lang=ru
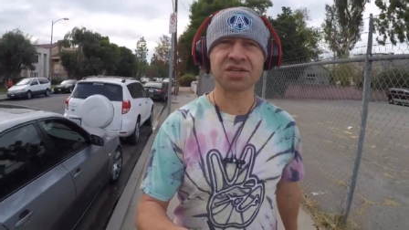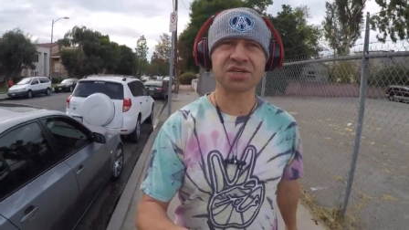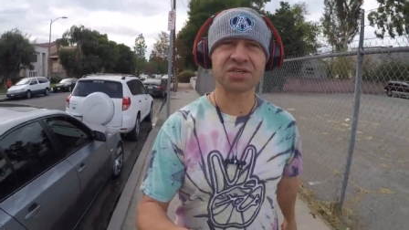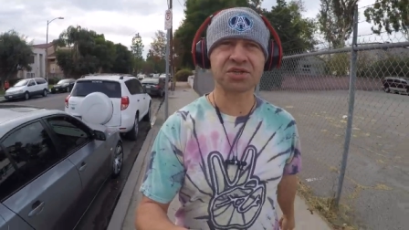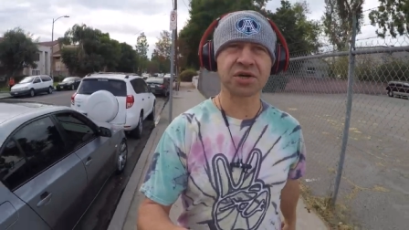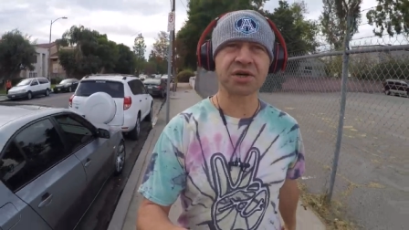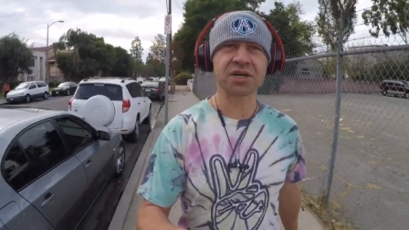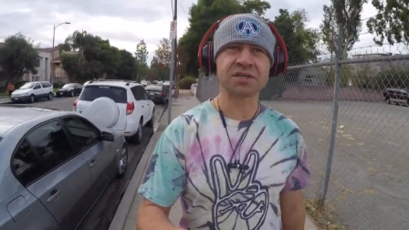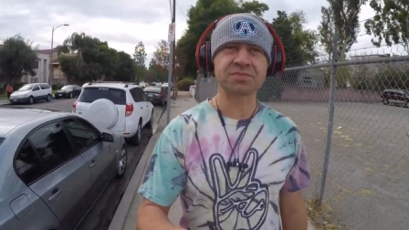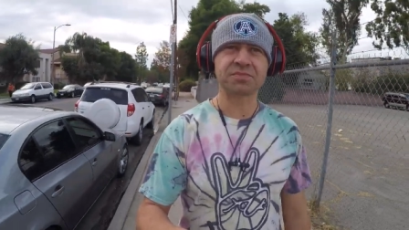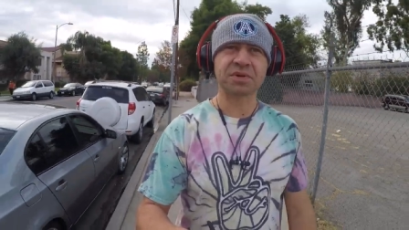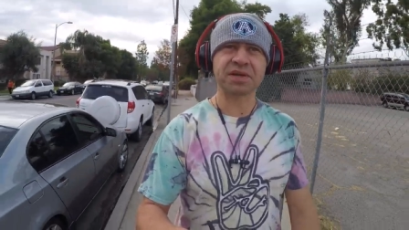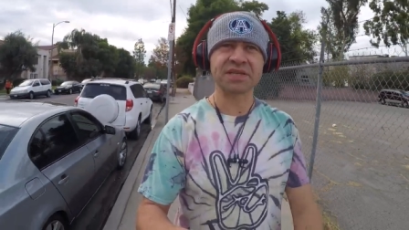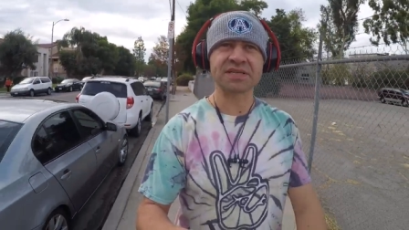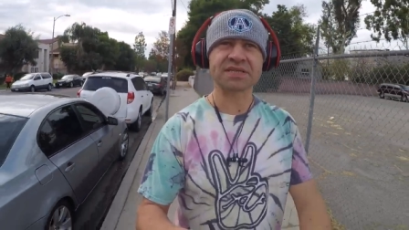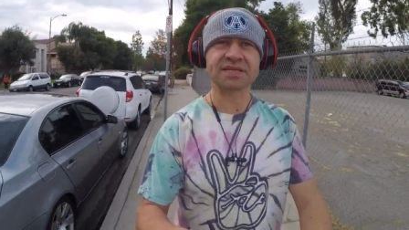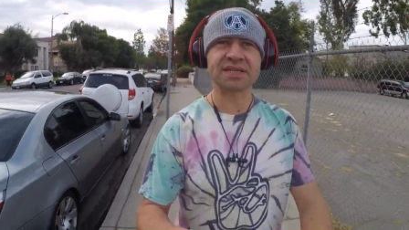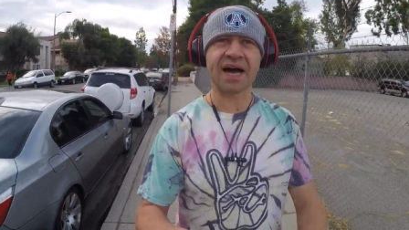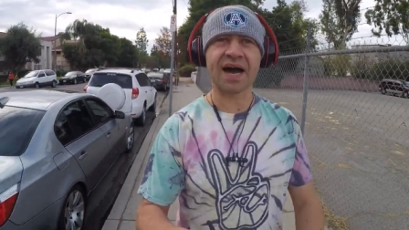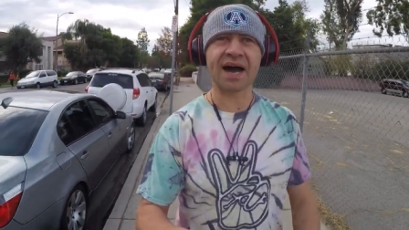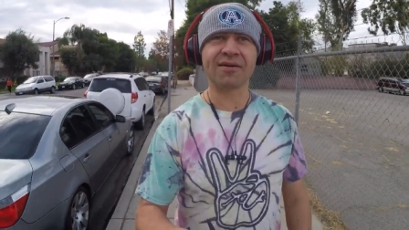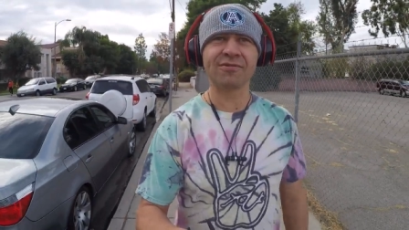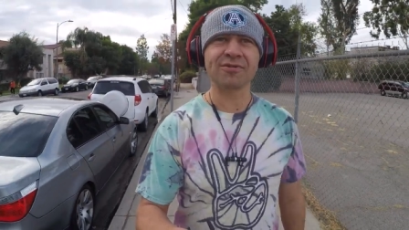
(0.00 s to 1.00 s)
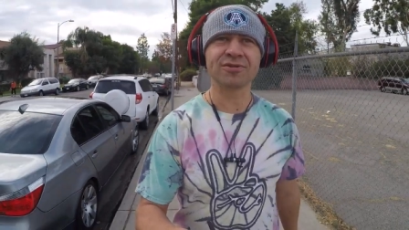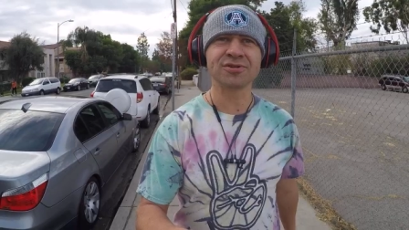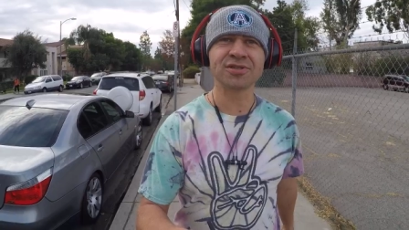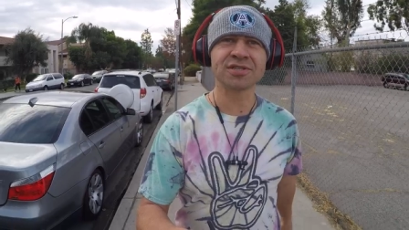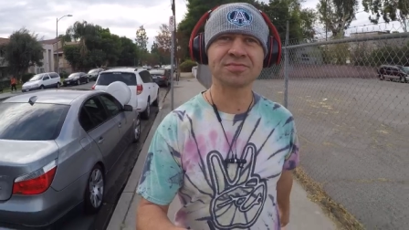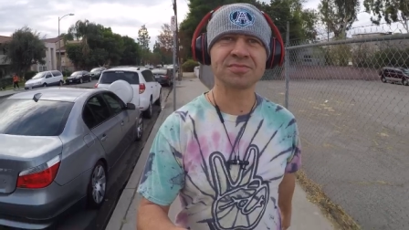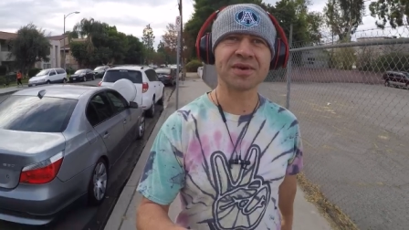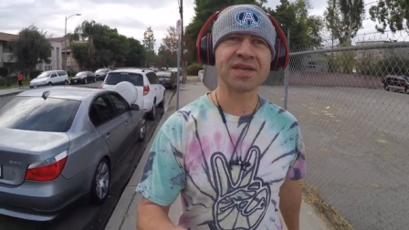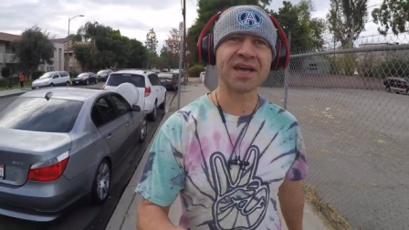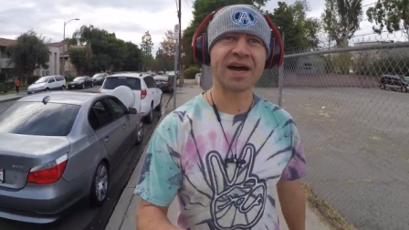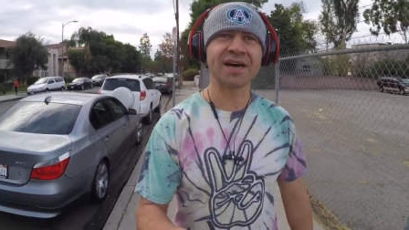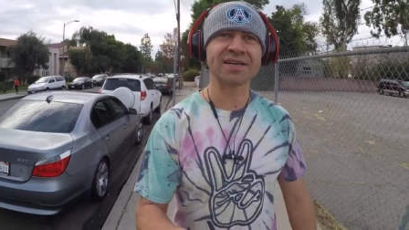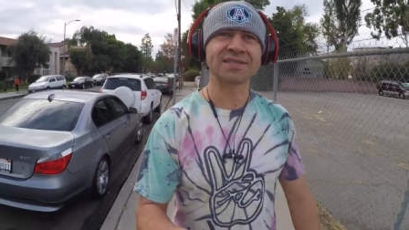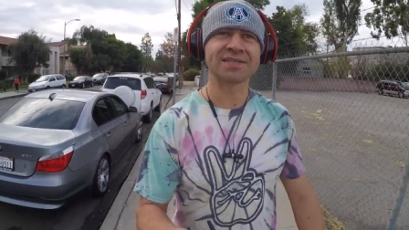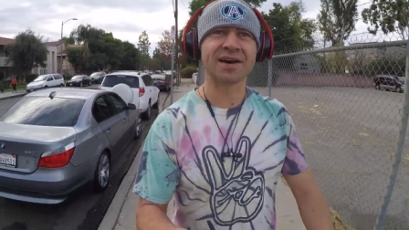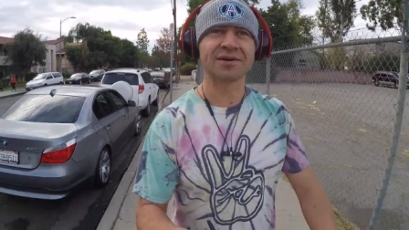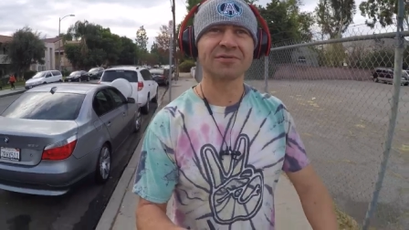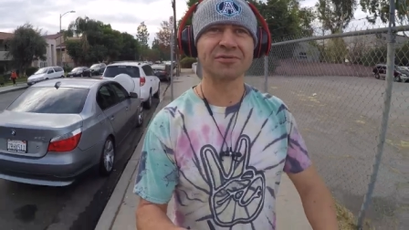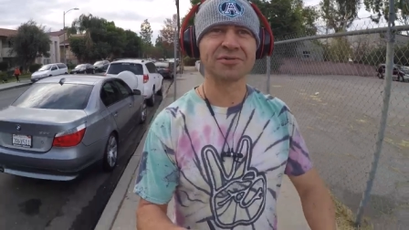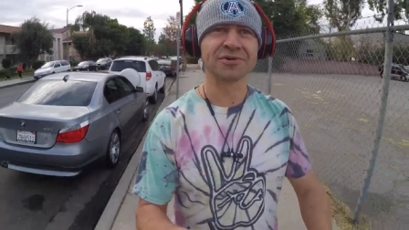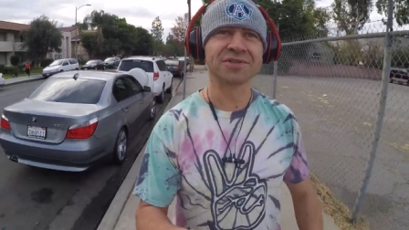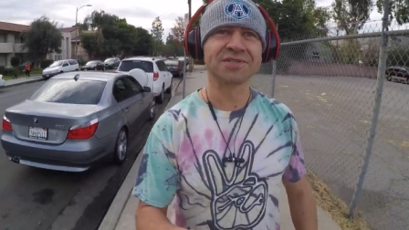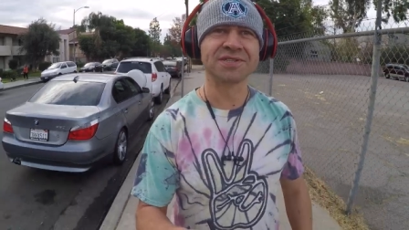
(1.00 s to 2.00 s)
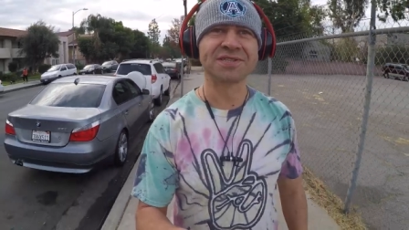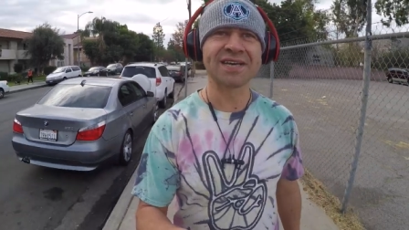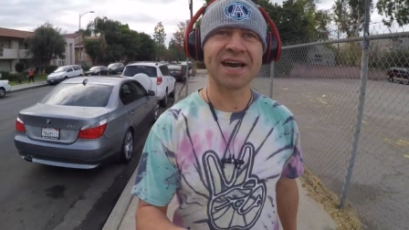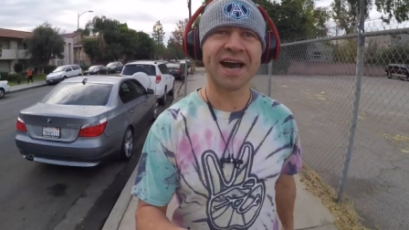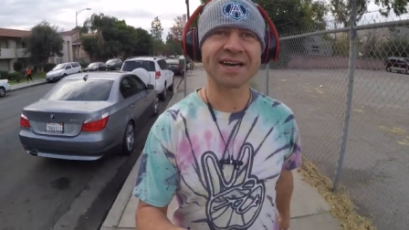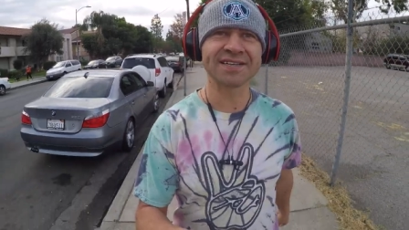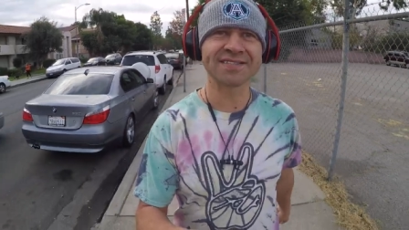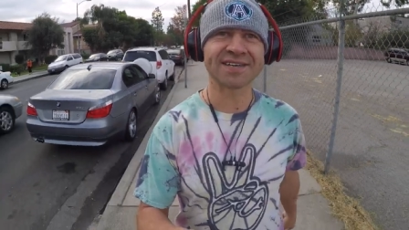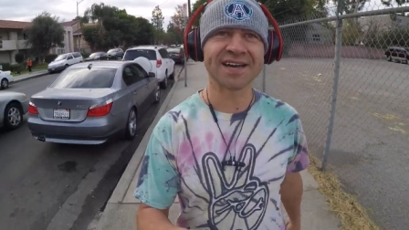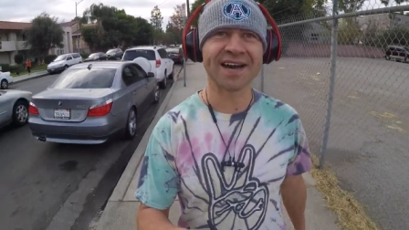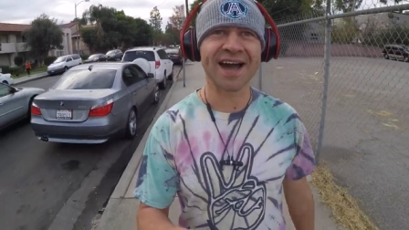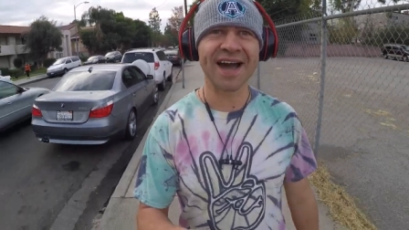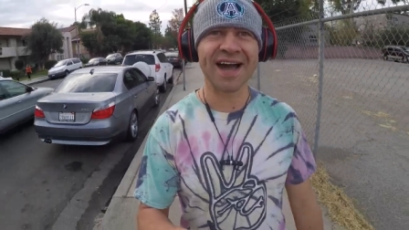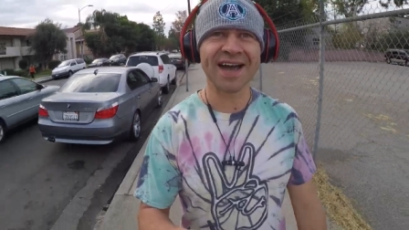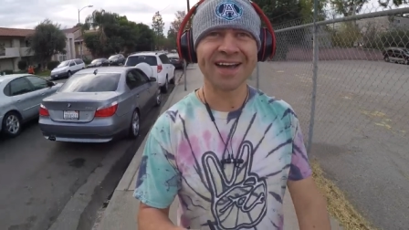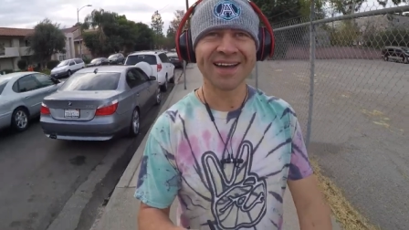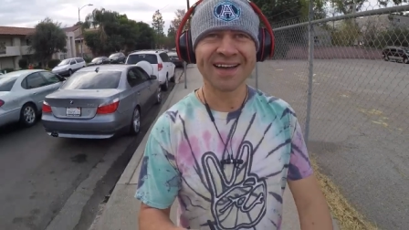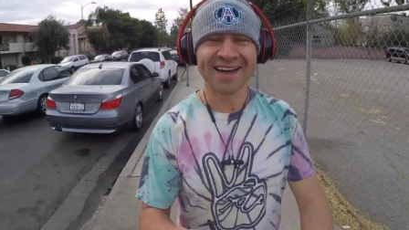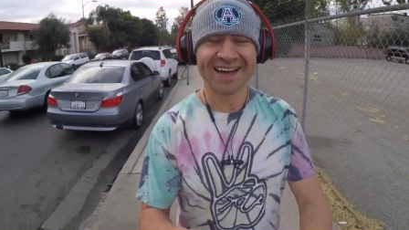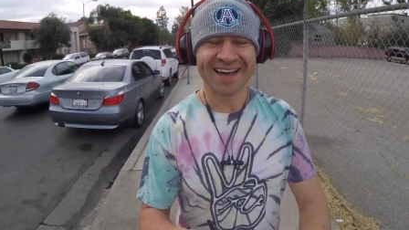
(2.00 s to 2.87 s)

еще раз представлюсь. Меня зовут дядька